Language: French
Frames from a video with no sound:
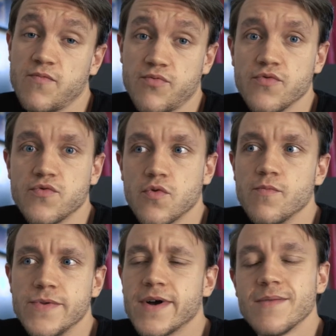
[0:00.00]
plutôt
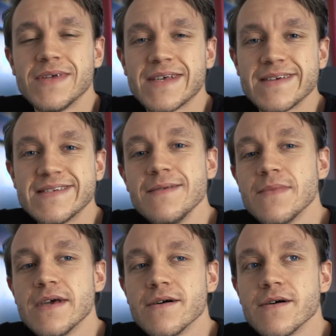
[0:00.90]
bien à le maîtriser,
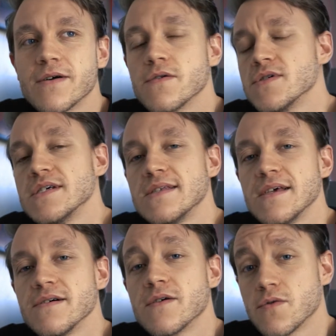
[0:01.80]
mais quand j'étais,